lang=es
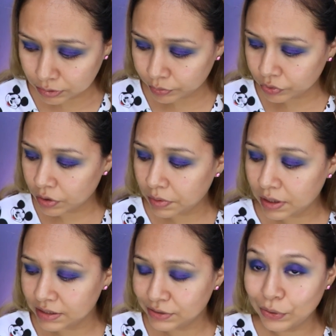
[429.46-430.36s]
No, puedo
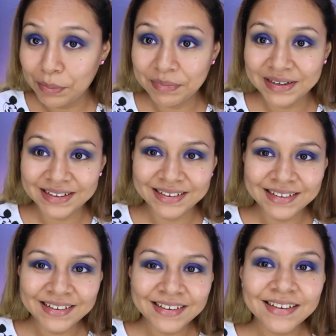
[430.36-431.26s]
abrir la sombra.
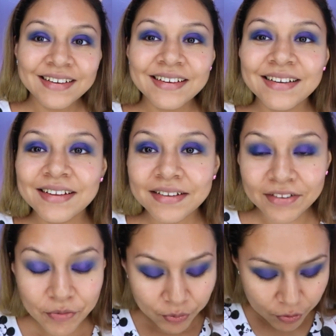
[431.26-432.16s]

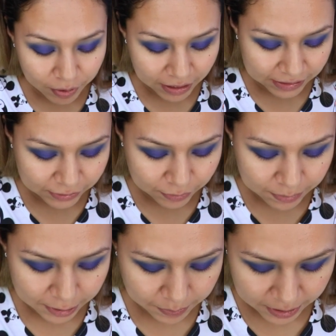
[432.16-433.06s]
No puedo abrir la
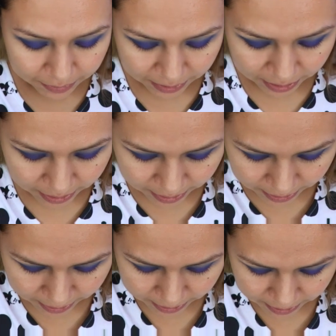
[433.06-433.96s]
sombra, espérenme.
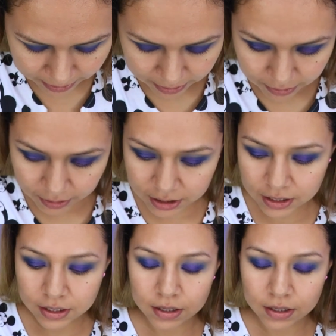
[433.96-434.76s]
Ok.